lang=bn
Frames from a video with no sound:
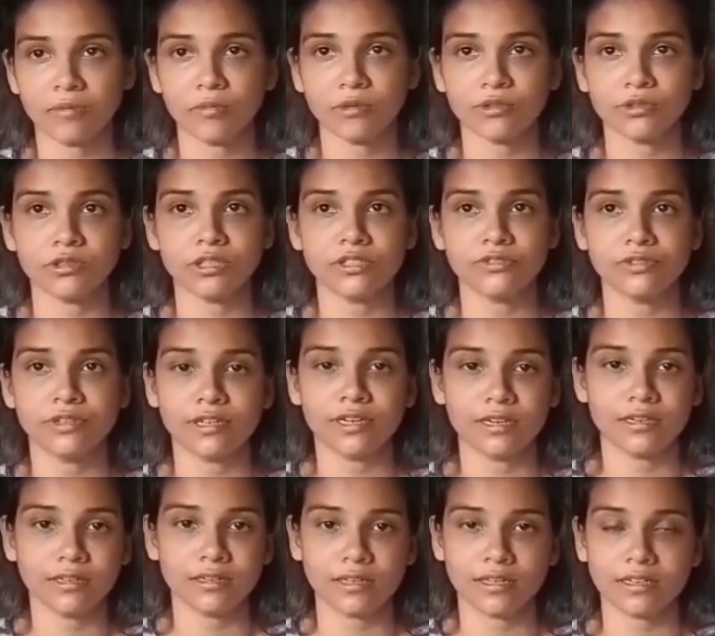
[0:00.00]
প্রচুর
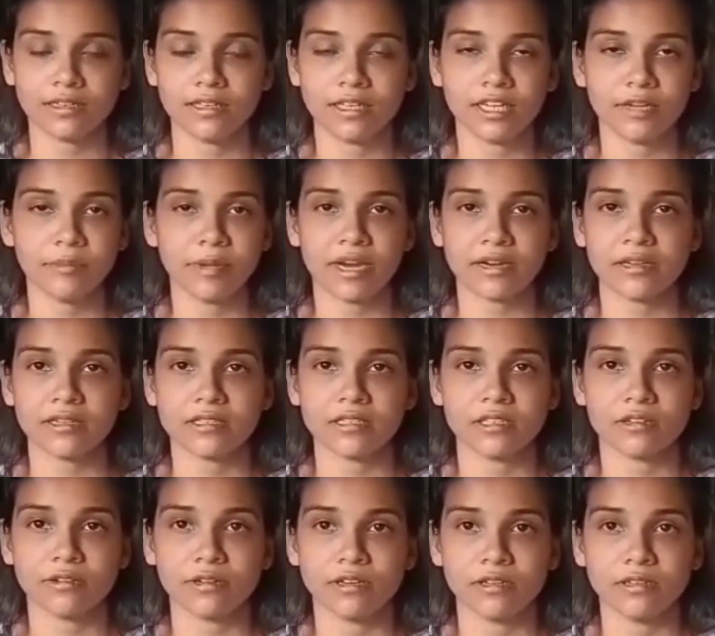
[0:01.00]
ডিফিকাল্ট এখান থেকে প্র্যাকটিস
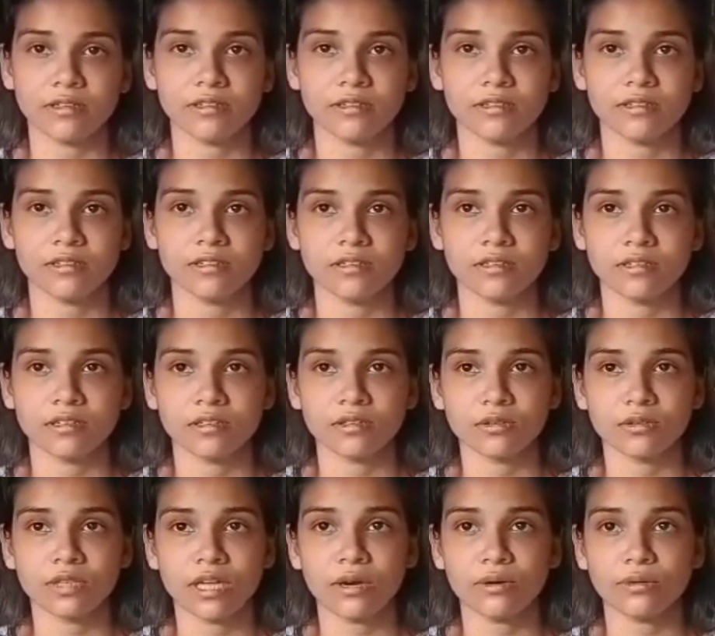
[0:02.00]
যাওয়া
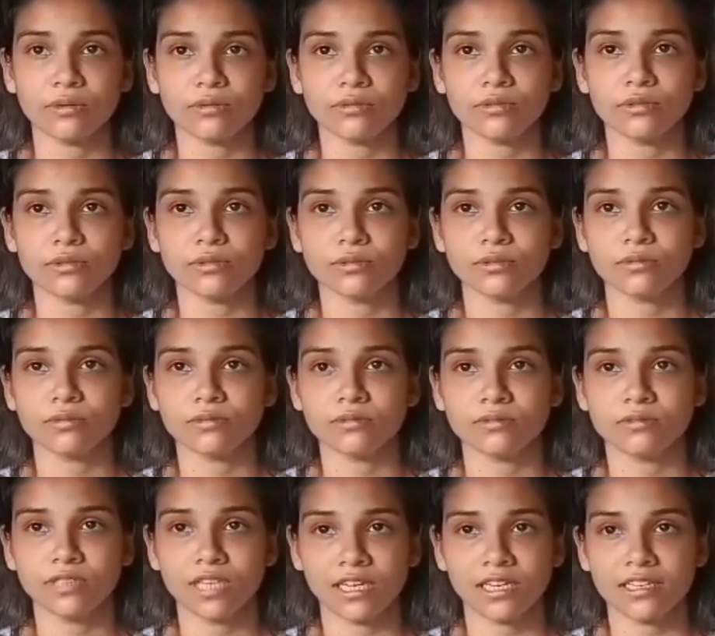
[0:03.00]
কিন্তু তাও তো
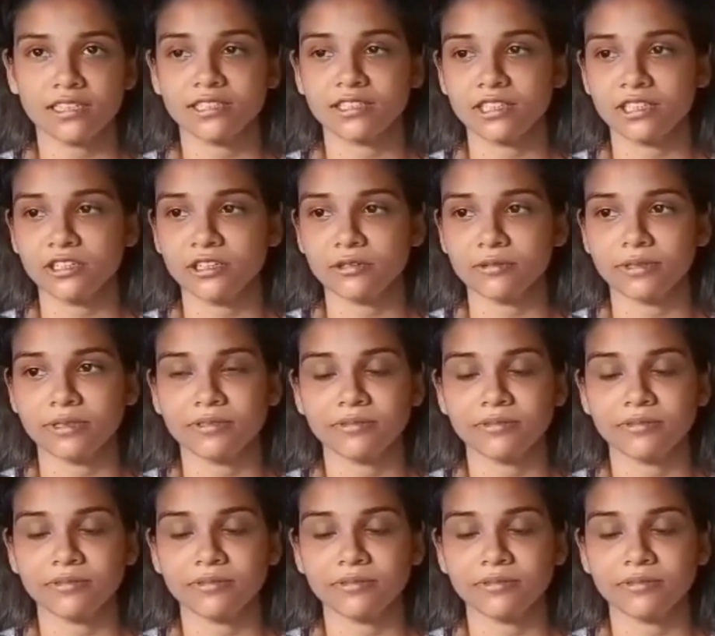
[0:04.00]
চালিয়ে যেতেই হবে